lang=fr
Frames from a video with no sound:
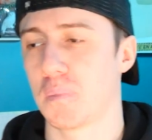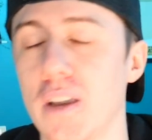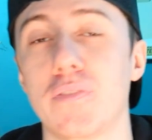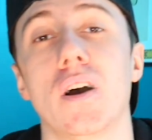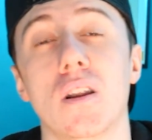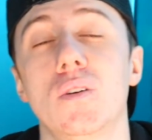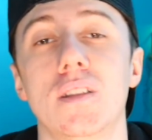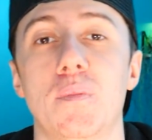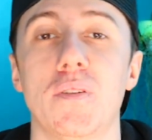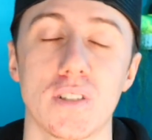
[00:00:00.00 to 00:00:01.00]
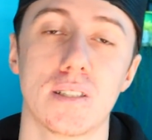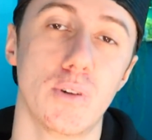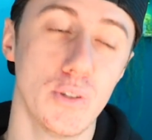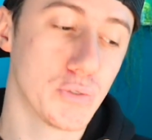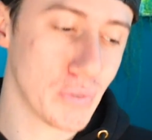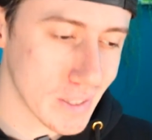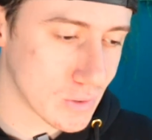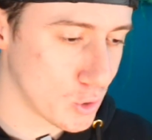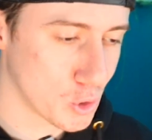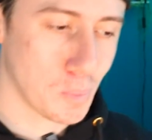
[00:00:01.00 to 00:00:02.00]
Bref, Halloween n'est pas forcément une fête
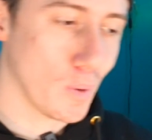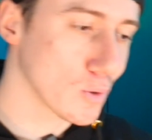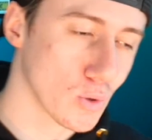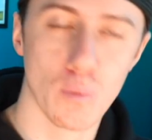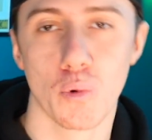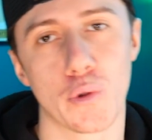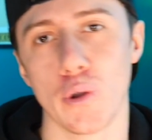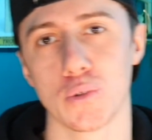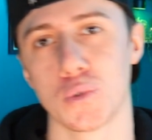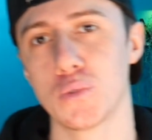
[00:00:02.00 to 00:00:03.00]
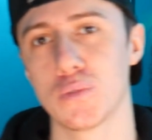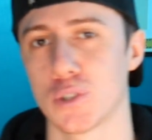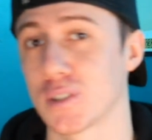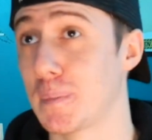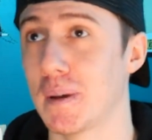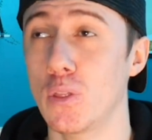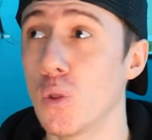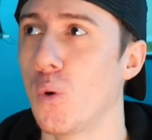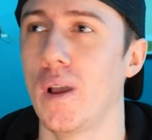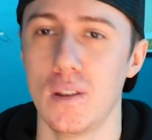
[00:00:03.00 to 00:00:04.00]
que je porte dans mon cœur de ouf. Genre, c'est pas
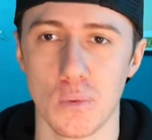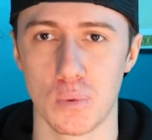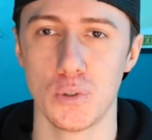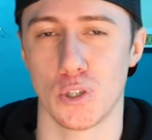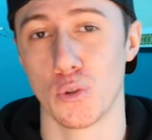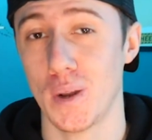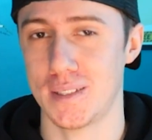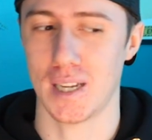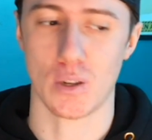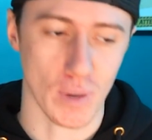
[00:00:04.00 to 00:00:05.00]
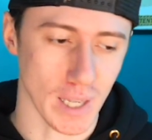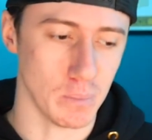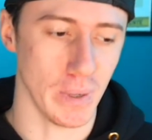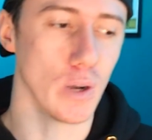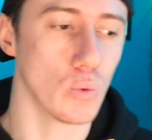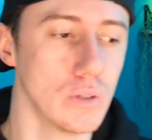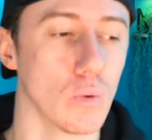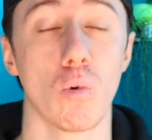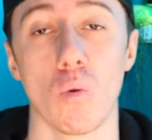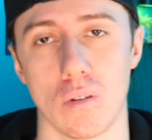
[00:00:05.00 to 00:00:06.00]
Noël non plus. Genre, Noël, c'est incroyable, mais Halloween,
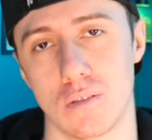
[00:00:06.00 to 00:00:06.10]
non, bon,